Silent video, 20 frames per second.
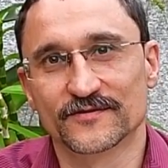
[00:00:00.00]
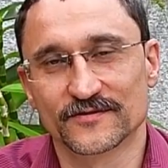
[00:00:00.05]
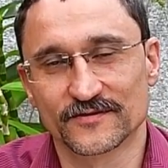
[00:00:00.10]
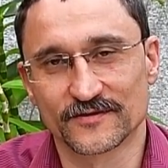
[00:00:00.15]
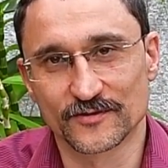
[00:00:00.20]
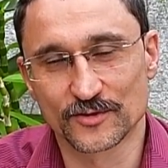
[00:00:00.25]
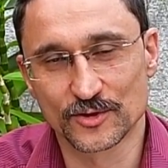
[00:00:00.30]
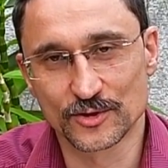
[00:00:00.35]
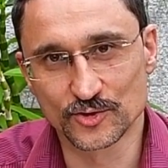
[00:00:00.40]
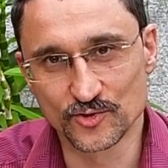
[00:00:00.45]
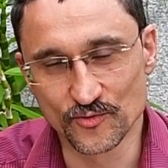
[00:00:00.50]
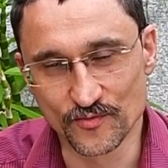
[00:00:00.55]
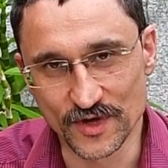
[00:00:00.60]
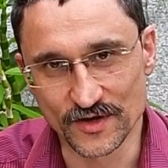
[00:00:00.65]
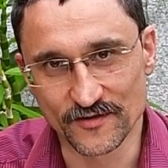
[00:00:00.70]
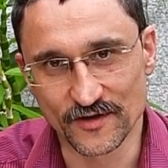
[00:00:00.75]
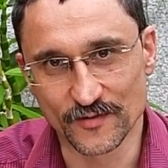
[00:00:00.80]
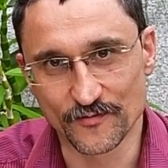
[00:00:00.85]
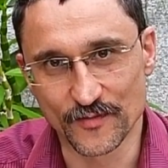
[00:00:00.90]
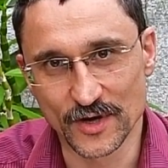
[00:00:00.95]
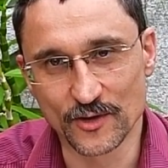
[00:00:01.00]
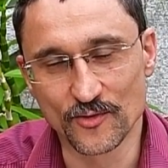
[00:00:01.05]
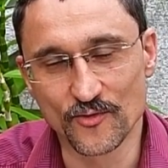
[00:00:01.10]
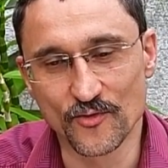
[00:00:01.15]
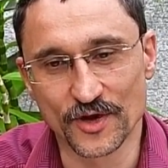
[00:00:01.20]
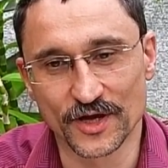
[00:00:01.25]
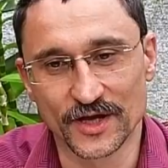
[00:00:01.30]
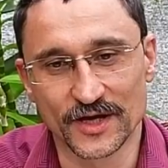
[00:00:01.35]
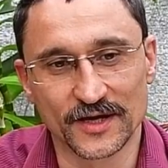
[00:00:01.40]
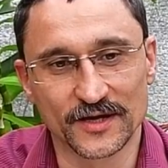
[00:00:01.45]
вот, клубневых
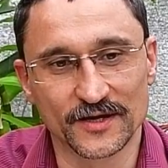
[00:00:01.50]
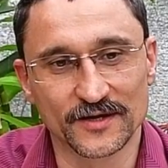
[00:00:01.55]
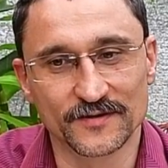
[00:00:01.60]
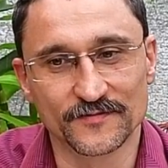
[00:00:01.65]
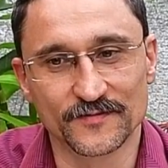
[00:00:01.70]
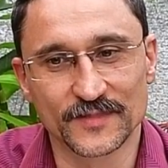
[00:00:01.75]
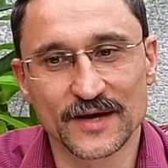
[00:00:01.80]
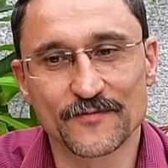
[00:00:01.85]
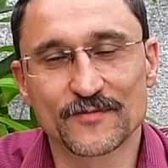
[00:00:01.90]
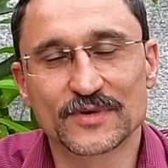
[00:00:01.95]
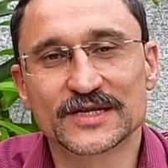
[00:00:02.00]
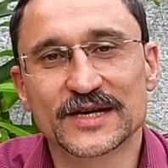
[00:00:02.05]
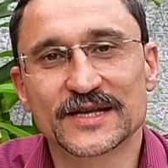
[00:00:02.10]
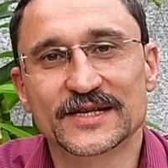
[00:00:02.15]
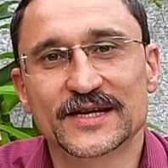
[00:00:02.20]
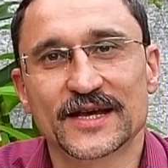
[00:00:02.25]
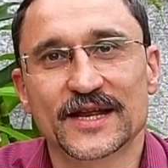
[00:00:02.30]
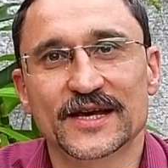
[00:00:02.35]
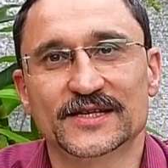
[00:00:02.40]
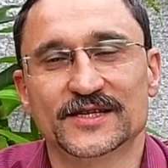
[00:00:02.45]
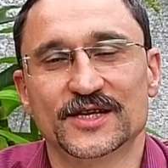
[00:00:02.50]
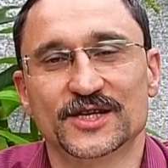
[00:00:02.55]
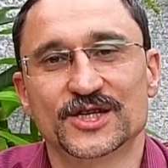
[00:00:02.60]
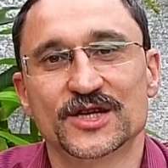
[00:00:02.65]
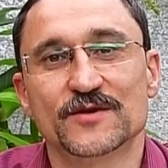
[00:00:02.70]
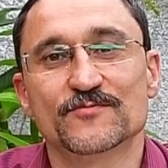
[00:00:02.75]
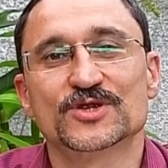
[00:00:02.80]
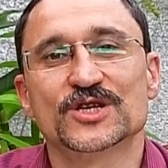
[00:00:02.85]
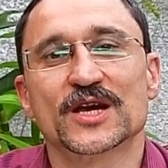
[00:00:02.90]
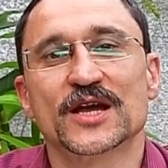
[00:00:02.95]
бегоний. Мне было интересно,
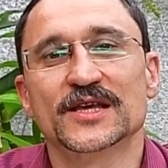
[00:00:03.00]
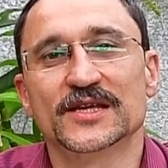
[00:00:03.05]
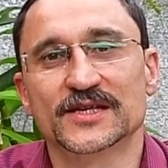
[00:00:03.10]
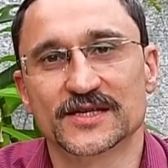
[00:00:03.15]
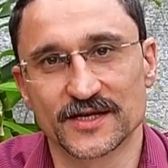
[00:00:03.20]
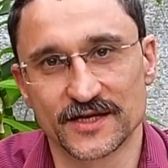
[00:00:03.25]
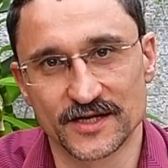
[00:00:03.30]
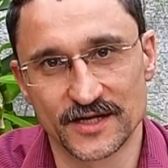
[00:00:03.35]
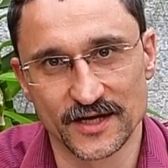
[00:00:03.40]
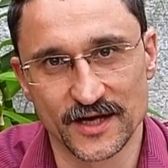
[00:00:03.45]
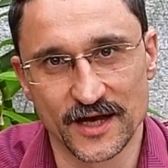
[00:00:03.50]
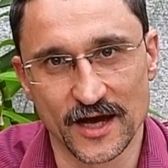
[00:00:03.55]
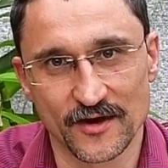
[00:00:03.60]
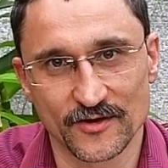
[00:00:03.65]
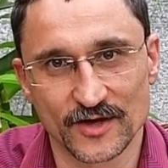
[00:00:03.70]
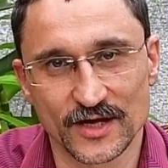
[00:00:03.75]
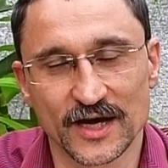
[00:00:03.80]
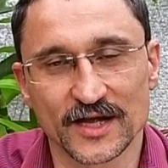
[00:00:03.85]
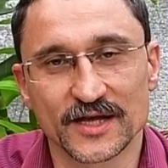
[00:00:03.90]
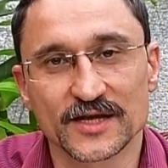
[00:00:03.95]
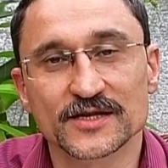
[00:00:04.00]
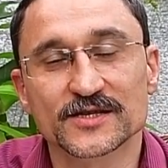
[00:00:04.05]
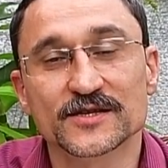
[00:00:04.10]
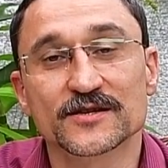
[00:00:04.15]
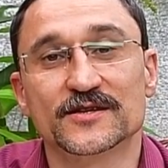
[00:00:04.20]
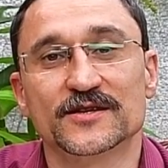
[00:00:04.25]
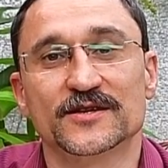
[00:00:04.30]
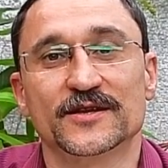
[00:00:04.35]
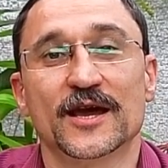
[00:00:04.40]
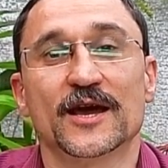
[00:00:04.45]
чем же они затеняют? Они
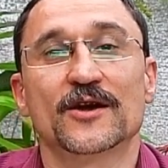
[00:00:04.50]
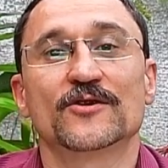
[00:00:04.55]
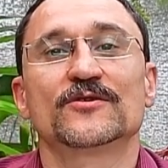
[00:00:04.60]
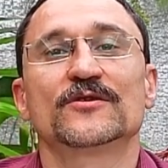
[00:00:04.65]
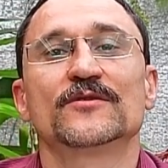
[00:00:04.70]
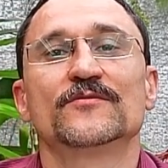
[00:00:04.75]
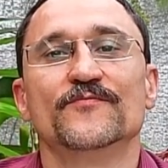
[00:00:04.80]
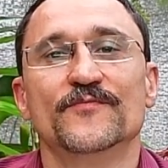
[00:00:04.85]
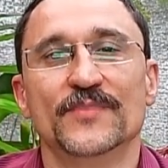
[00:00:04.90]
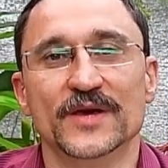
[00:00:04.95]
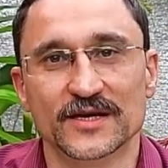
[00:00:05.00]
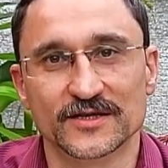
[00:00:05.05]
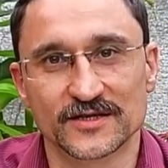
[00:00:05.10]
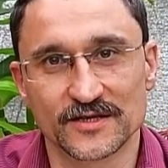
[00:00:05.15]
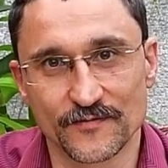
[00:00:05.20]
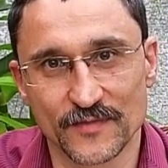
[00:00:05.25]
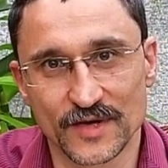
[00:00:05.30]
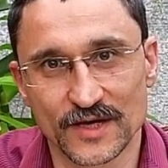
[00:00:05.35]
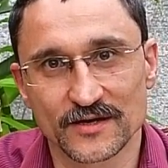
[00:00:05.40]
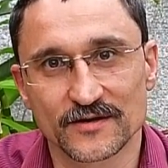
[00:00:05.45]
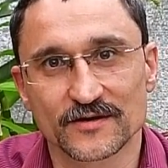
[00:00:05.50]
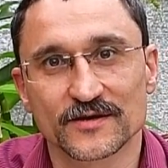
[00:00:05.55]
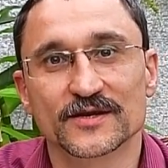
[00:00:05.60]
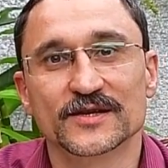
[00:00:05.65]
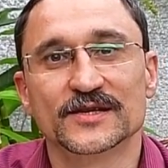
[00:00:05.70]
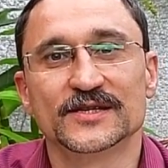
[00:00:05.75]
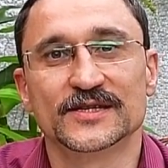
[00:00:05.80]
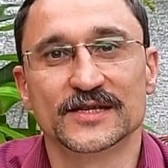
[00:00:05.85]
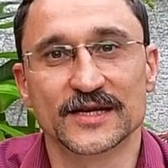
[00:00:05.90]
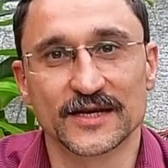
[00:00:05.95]
затеняют белыми
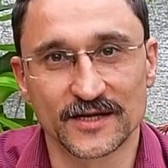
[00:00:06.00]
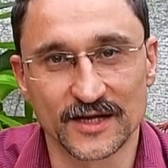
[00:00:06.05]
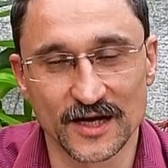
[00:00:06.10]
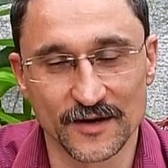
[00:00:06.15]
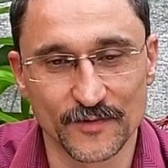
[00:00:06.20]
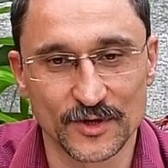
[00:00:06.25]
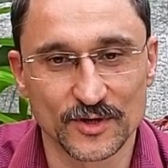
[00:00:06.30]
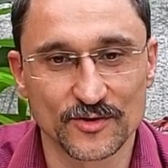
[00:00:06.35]
сетками.